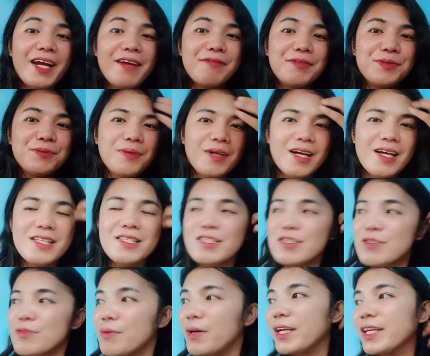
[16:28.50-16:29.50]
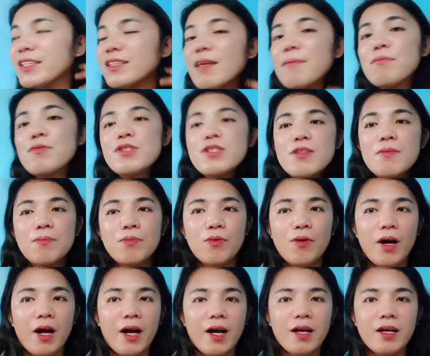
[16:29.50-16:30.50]
everyone. So, ayan, tapos na
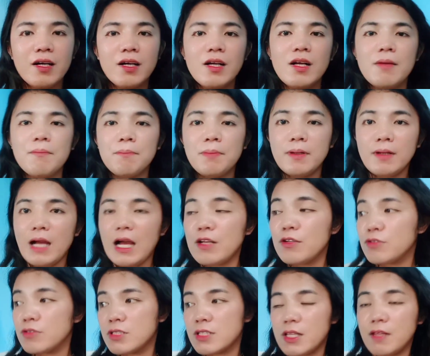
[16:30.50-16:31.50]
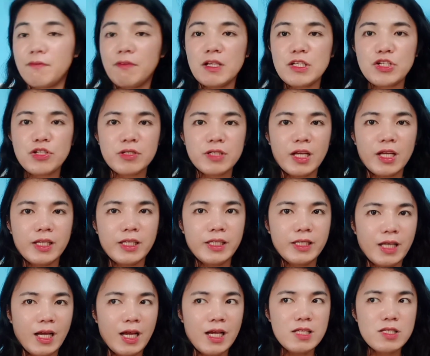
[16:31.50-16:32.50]
po ang ano, celebration
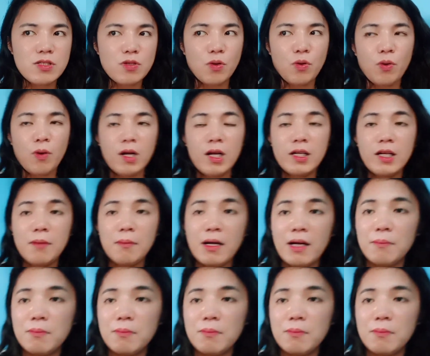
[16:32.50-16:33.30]
kanina. So, wala nang mga